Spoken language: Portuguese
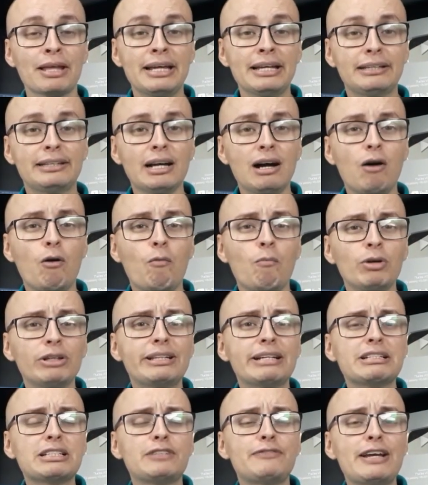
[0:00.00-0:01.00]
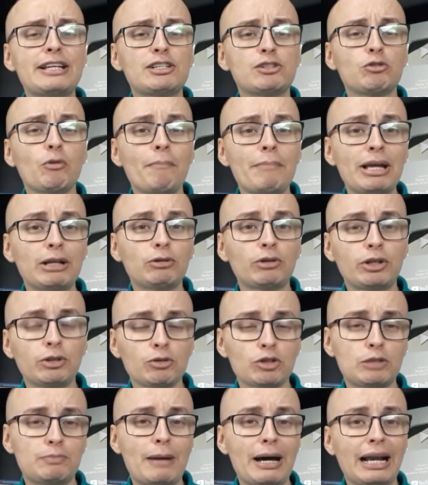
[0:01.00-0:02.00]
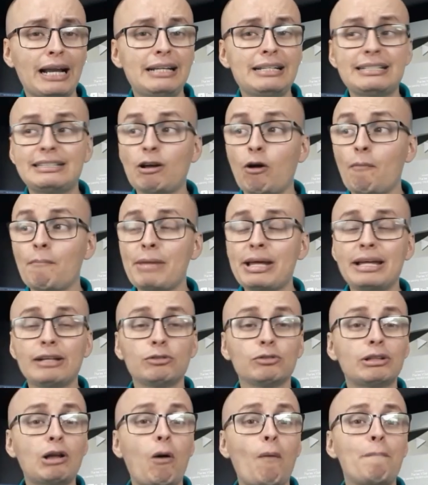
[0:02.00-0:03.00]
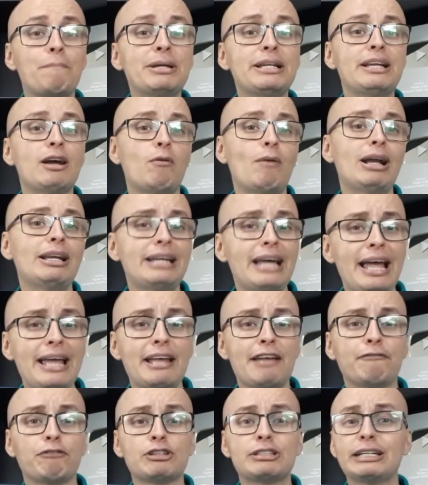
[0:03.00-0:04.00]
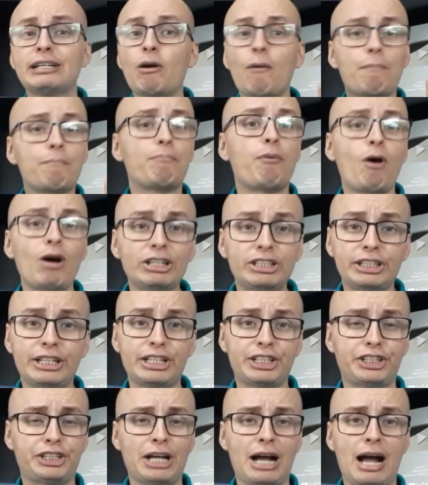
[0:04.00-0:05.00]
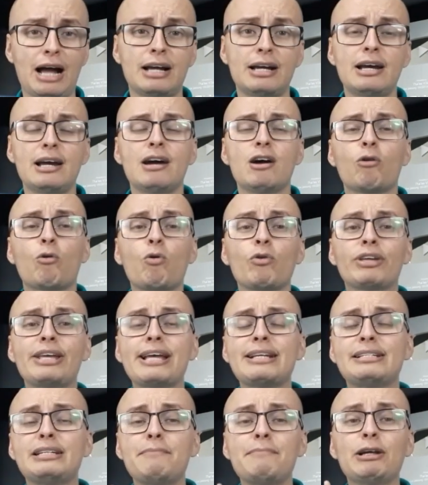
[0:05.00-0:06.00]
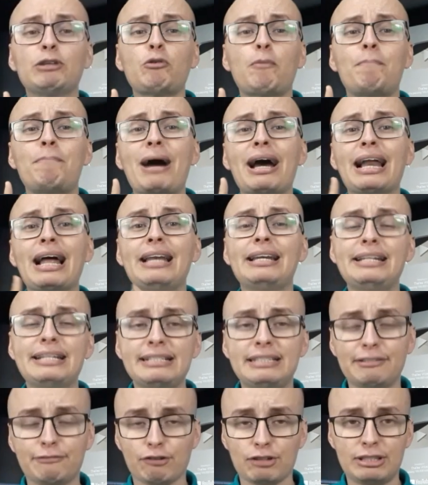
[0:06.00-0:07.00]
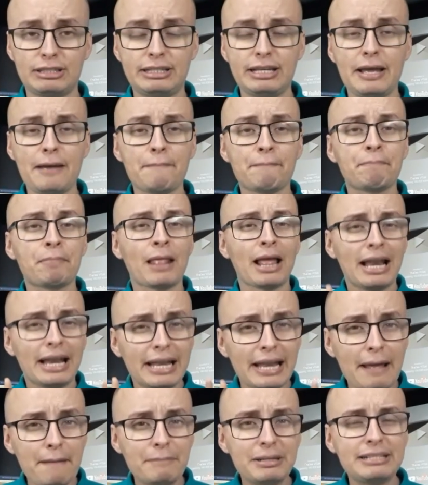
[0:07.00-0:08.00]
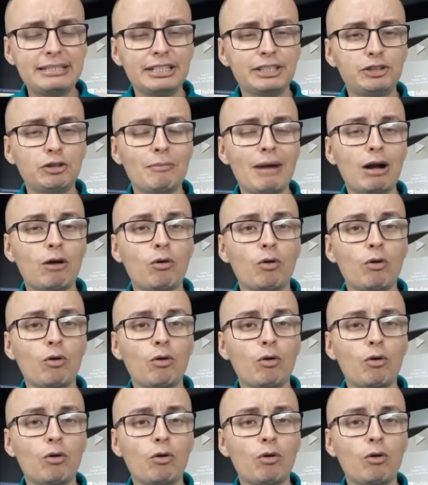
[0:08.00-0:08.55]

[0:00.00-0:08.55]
Então, muitas vezes o medo que nos paralisa é o medo da opinião alheia e você não pode deixar com que esse medo paralise você. Lembre-se de uma